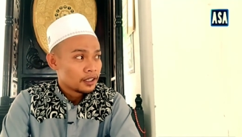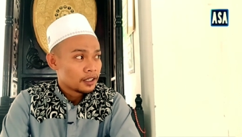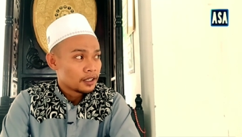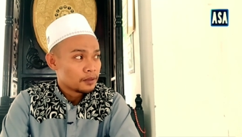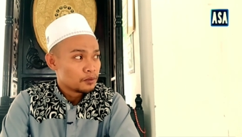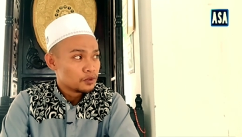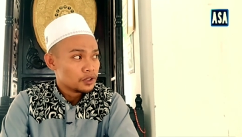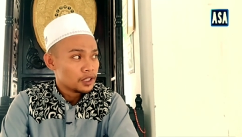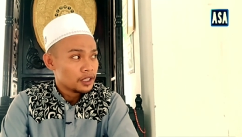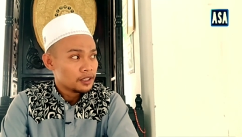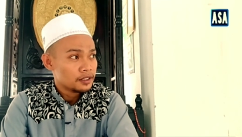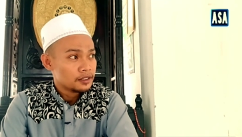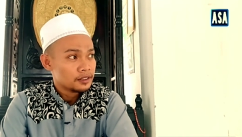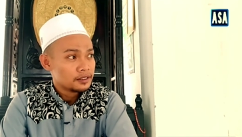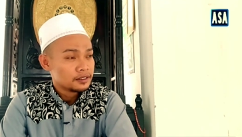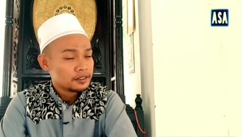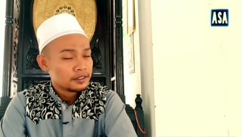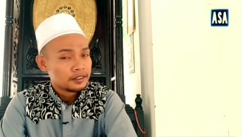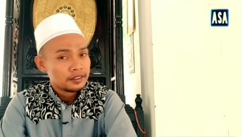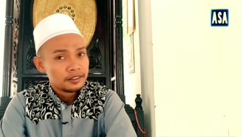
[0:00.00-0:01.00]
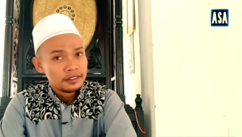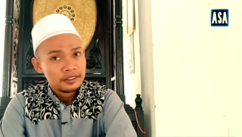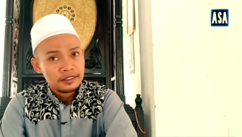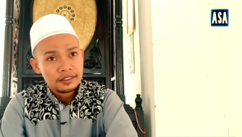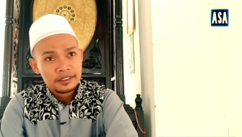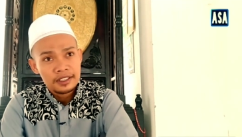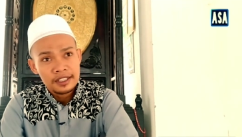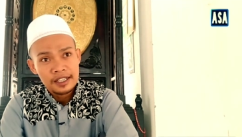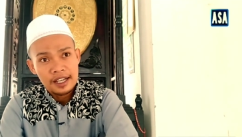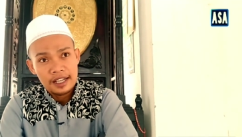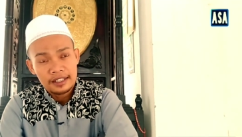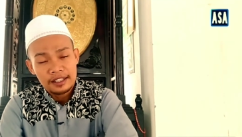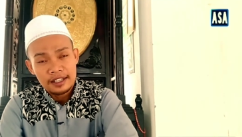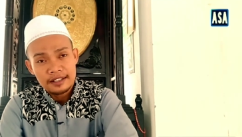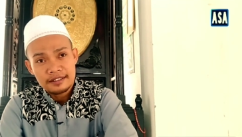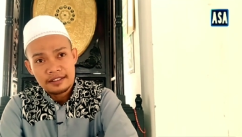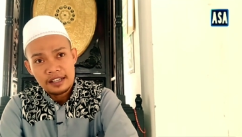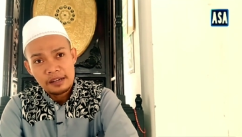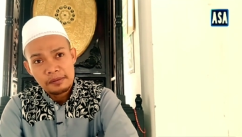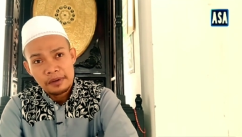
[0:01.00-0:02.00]
Kemudian
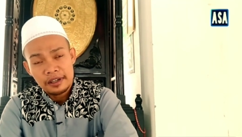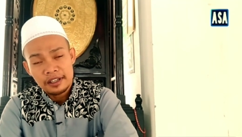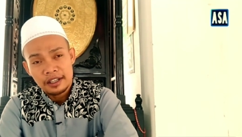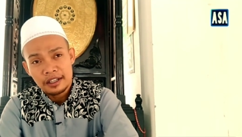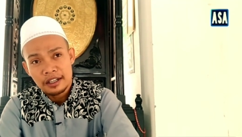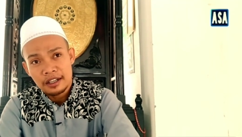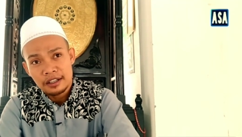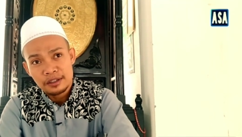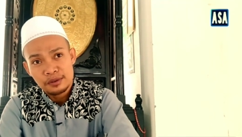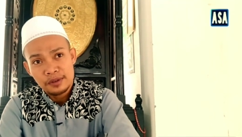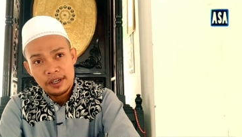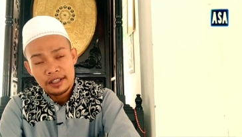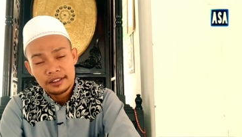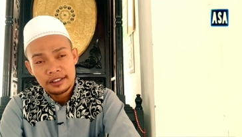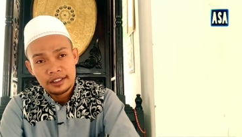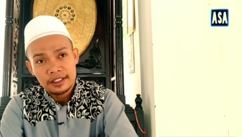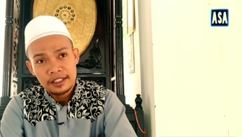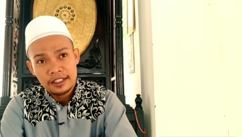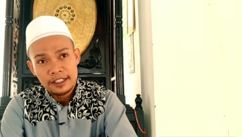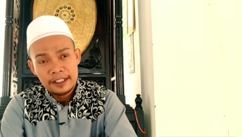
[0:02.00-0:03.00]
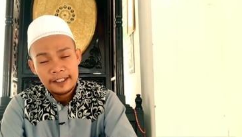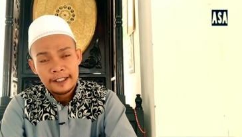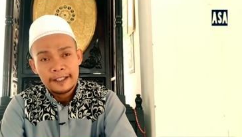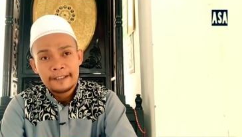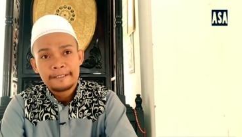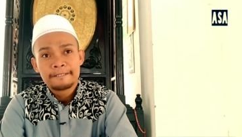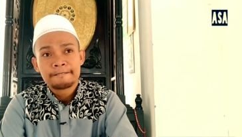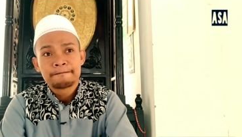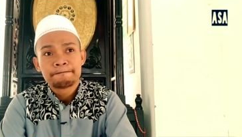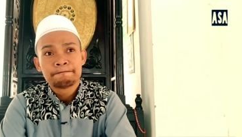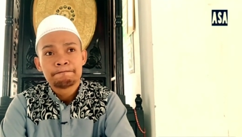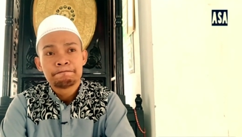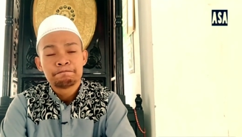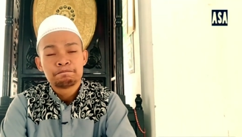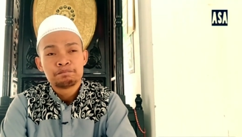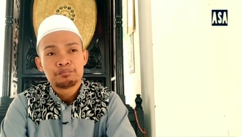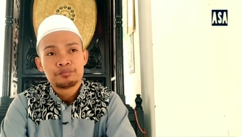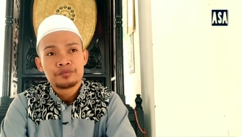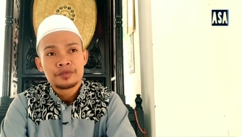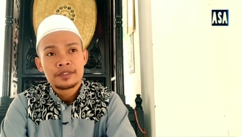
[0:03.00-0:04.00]
tingkatan sabar yang kedua adalah
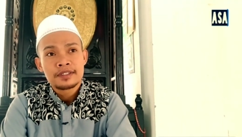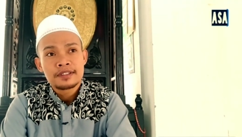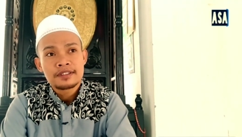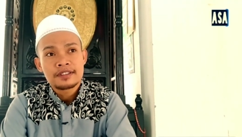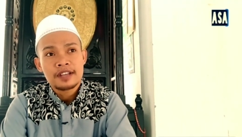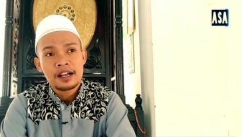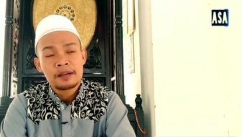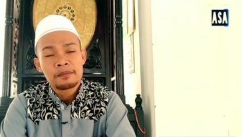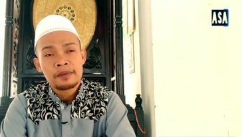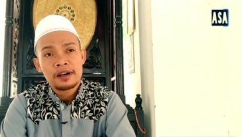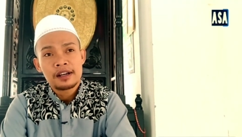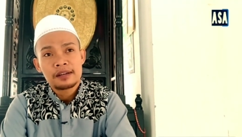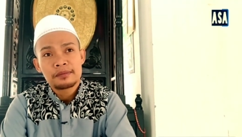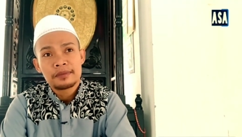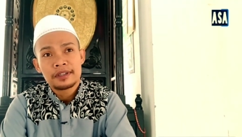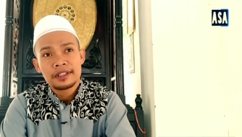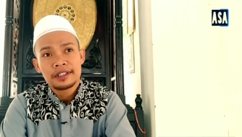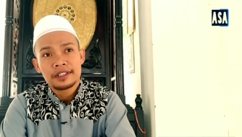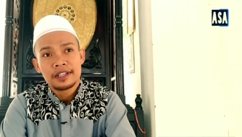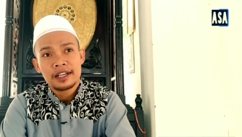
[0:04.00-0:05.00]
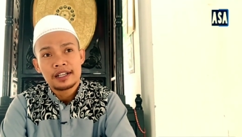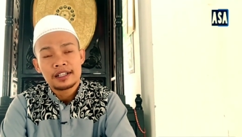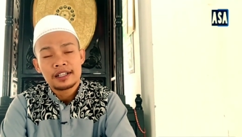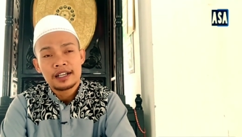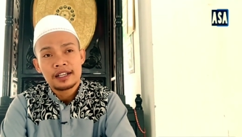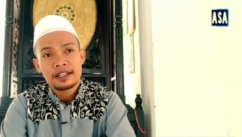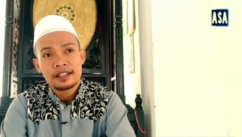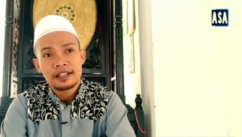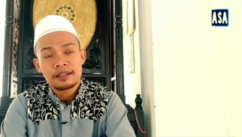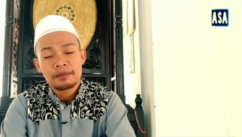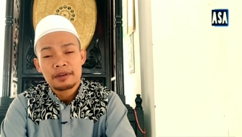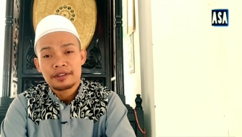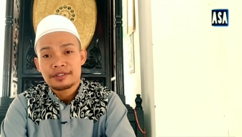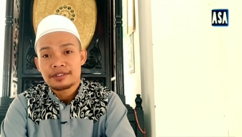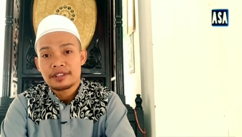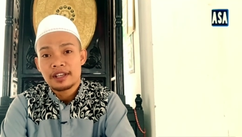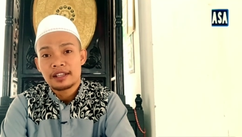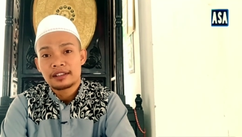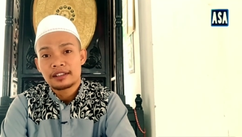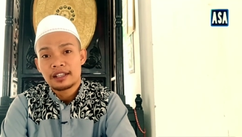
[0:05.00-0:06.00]
sabar meninggalkan
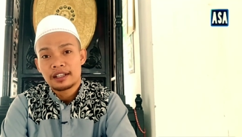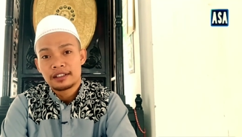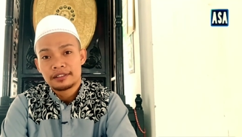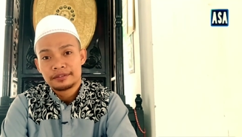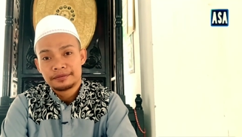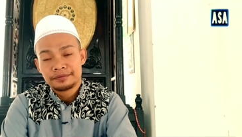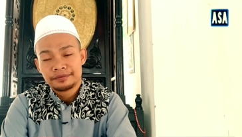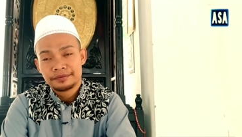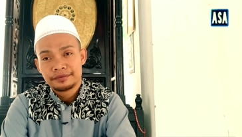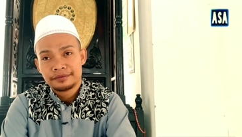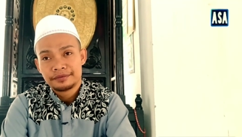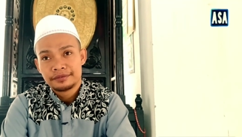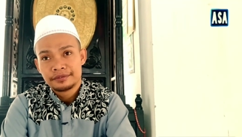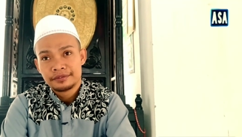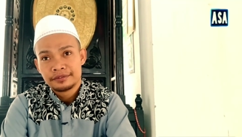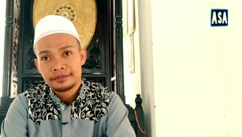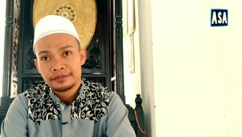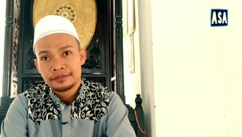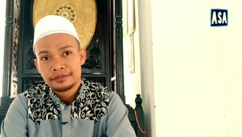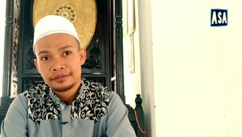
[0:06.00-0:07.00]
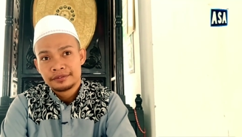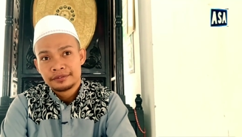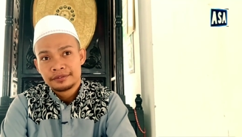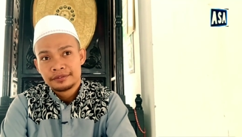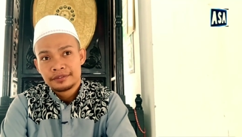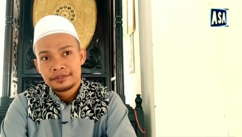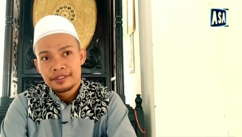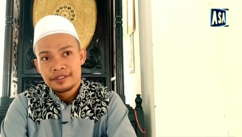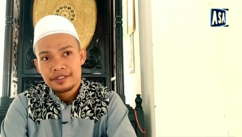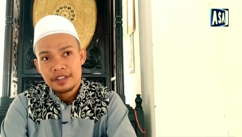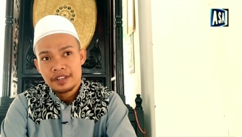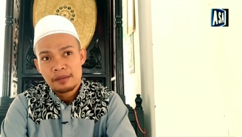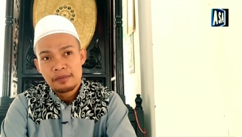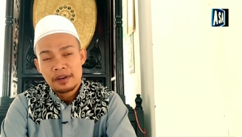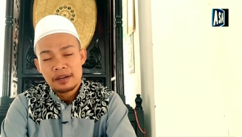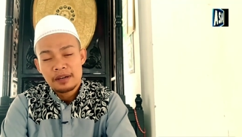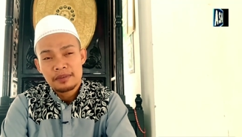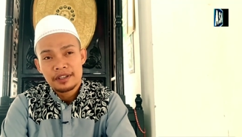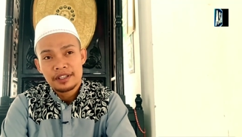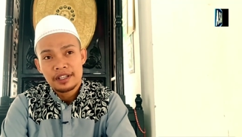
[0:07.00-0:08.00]
kemaksiatan,
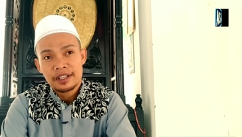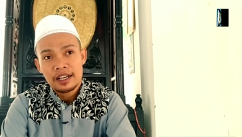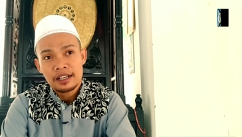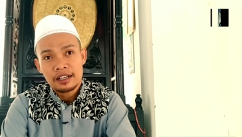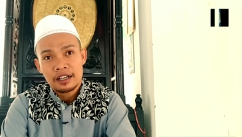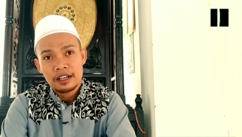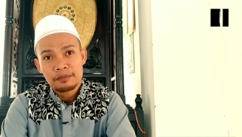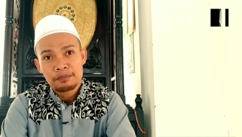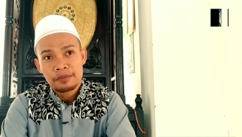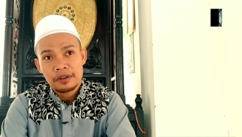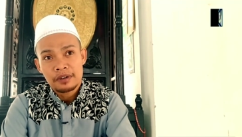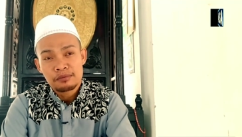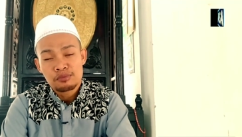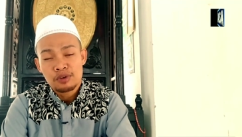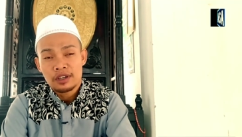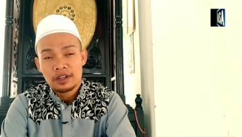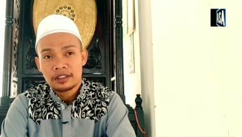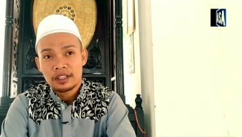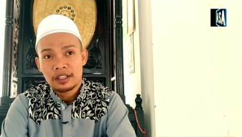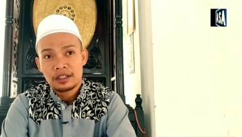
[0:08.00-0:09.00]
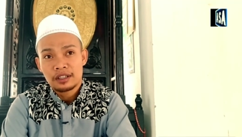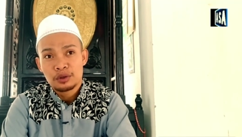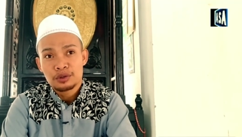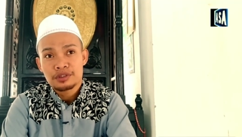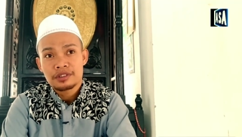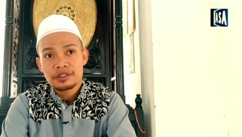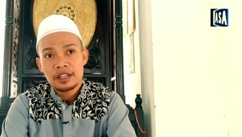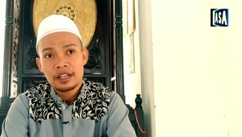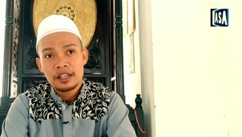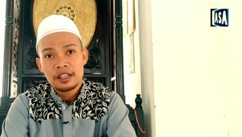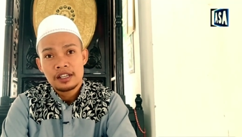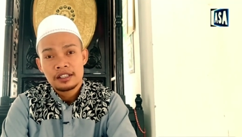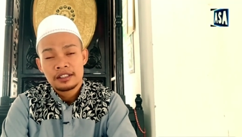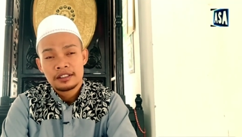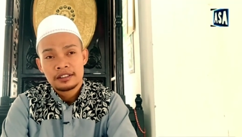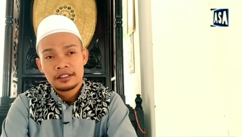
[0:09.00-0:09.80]
sabar meninggalkan perbuatan dosa,